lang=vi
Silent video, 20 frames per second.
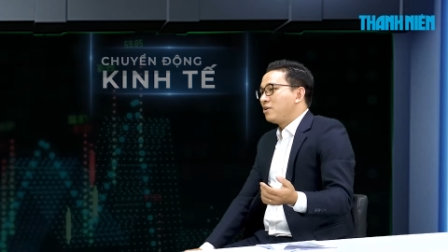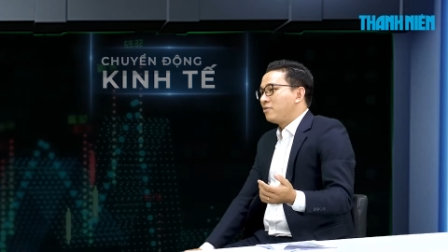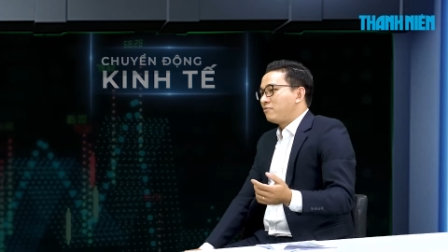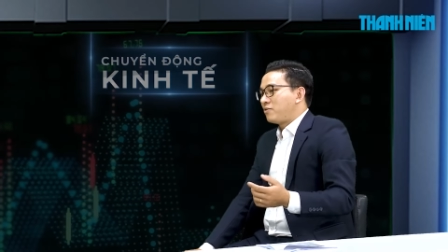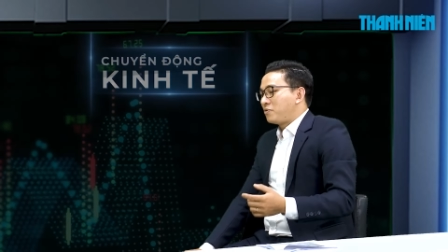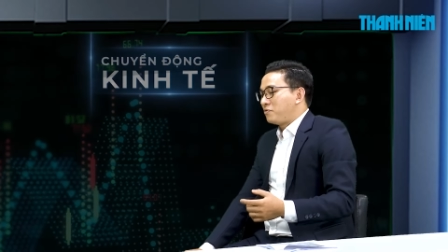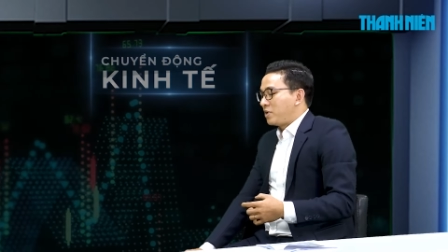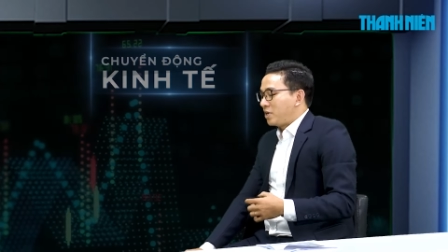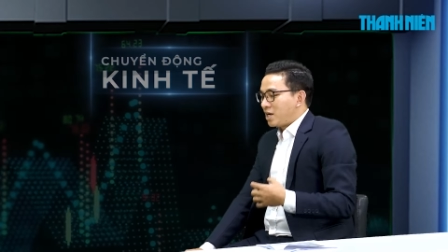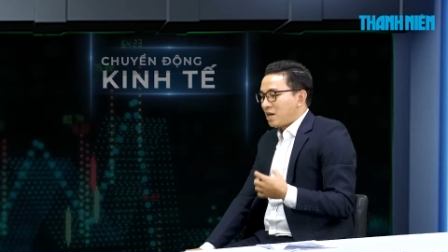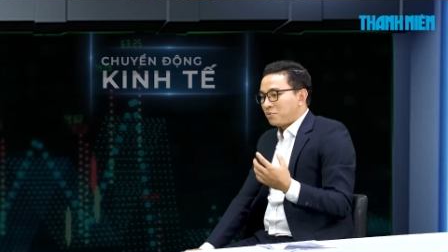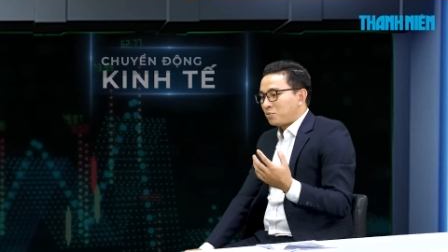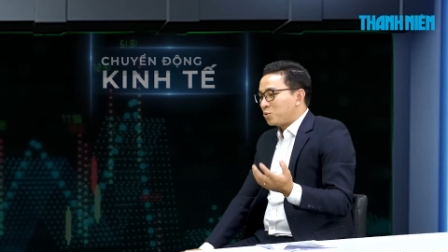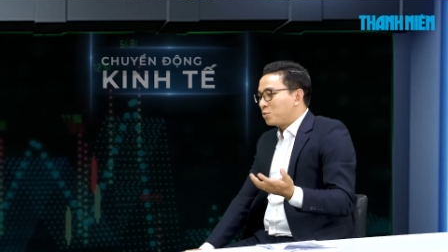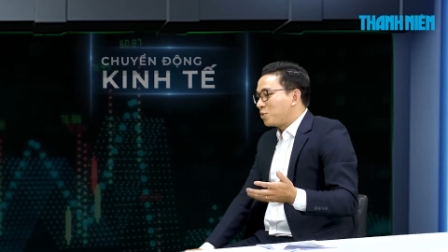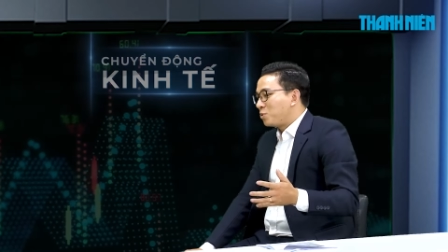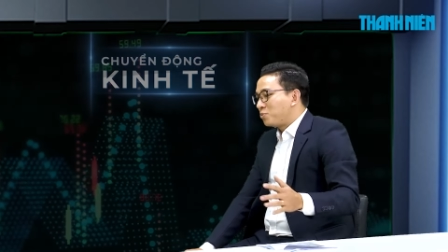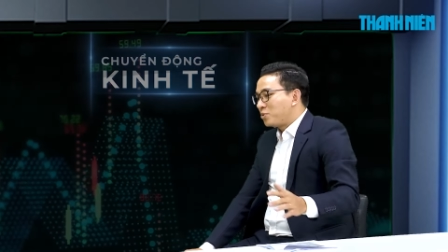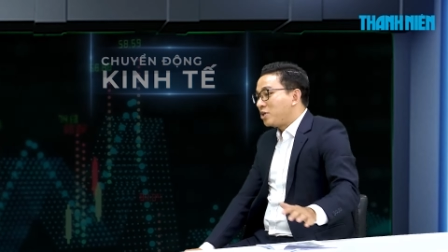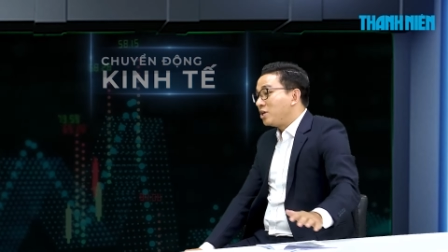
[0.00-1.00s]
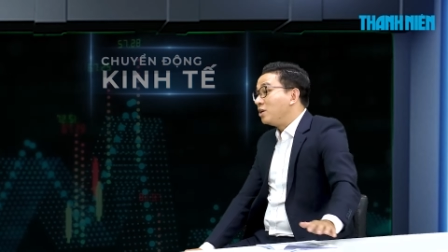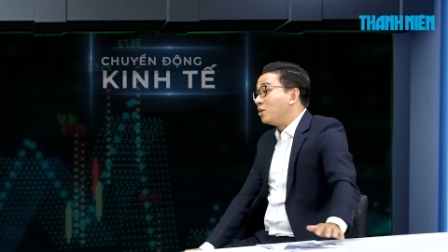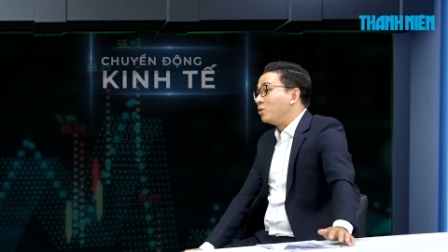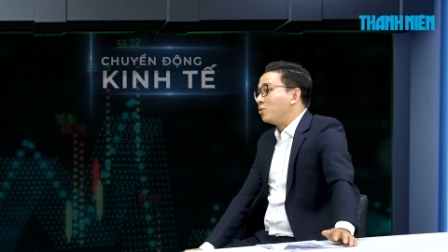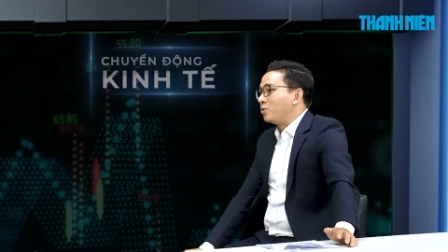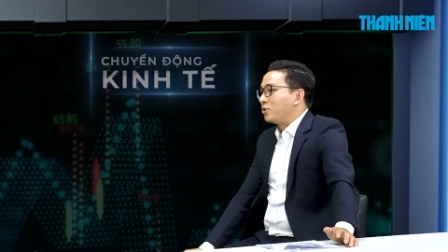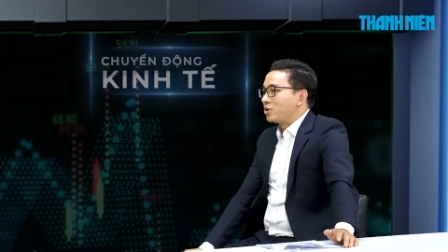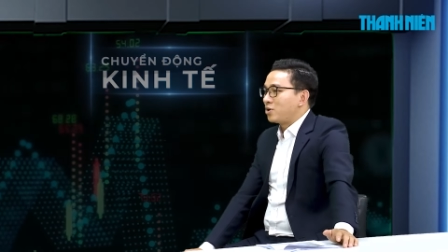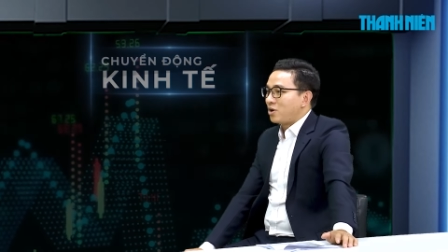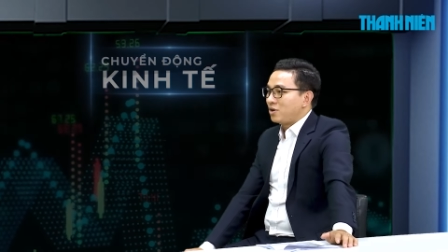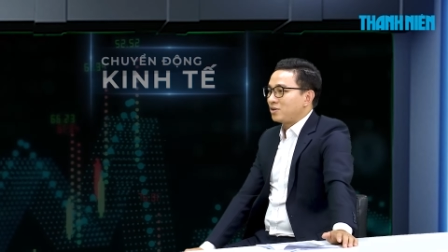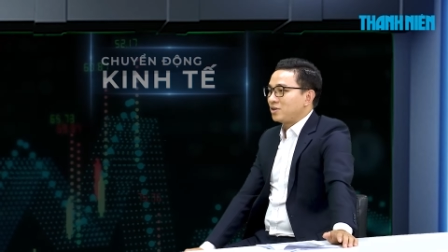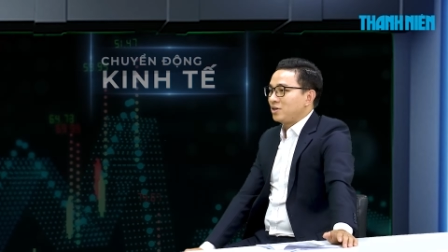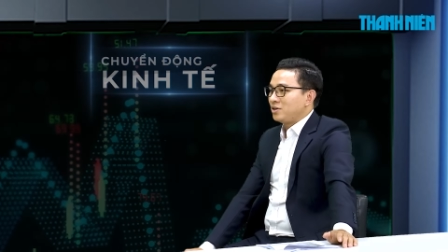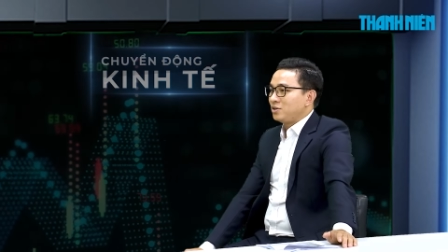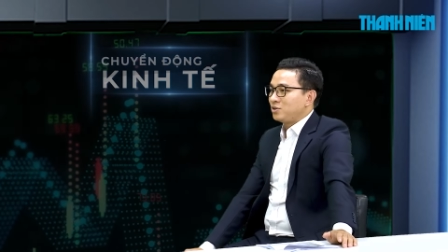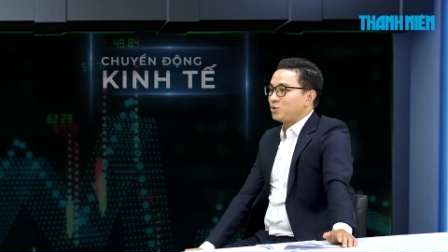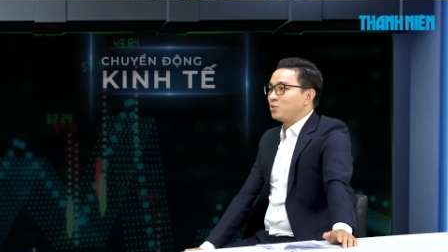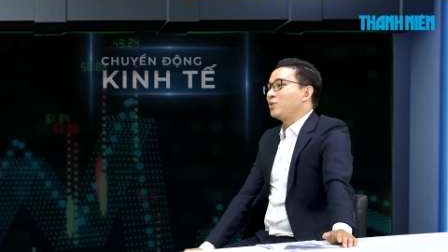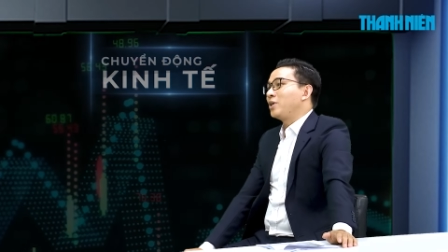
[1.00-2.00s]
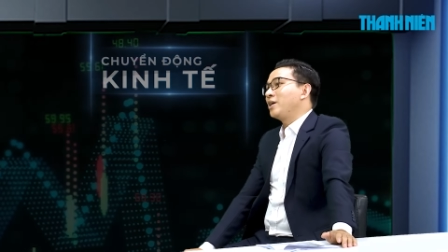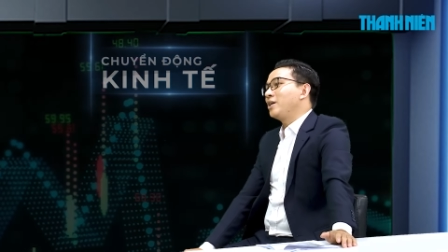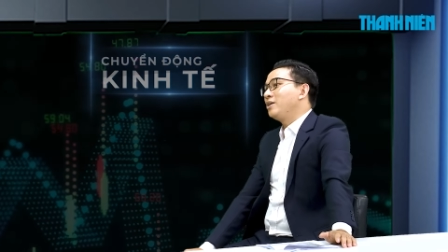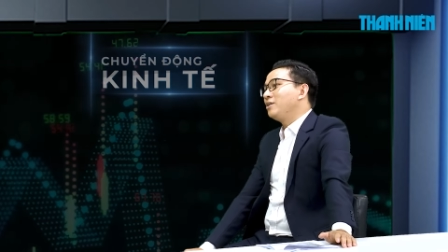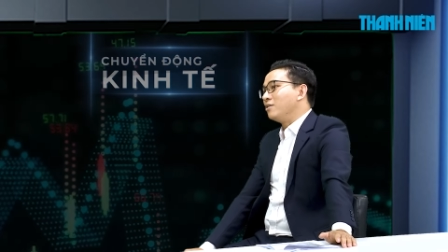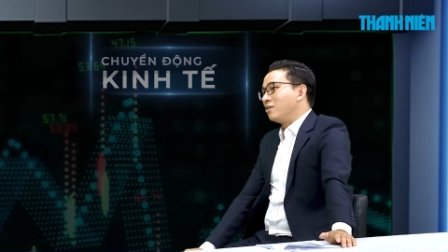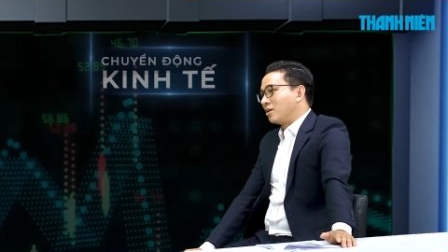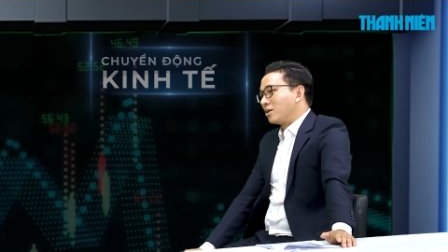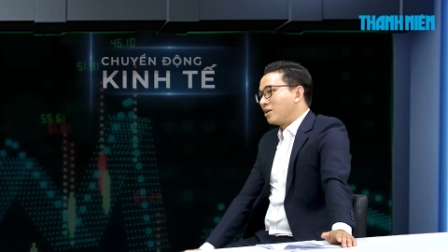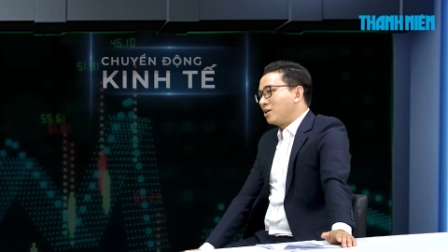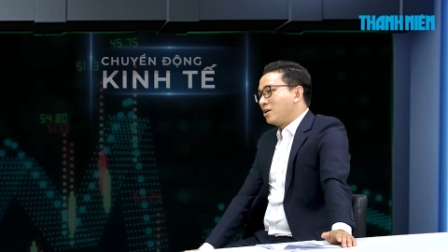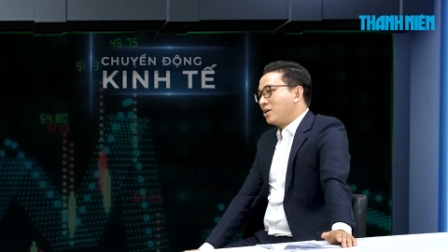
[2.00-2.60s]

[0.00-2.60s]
và Việt Nam cũng không có đi lùi khỏi cái xu thế đấy được